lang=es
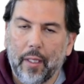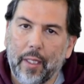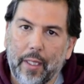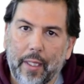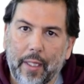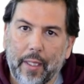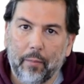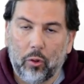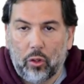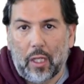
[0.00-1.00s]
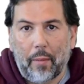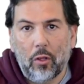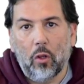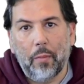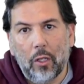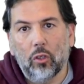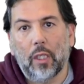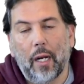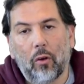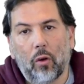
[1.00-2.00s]
eh, pues sábado y domingo
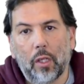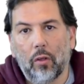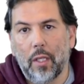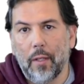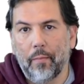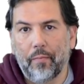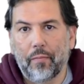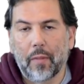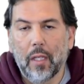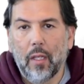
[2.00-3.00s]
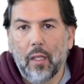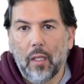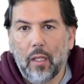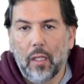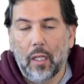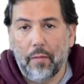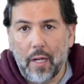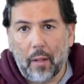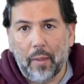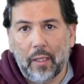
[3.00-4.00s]
estarán corriendo allí. Y
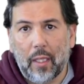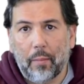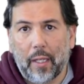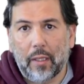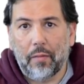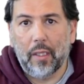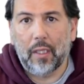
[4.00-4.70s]
finalmente, para este fin de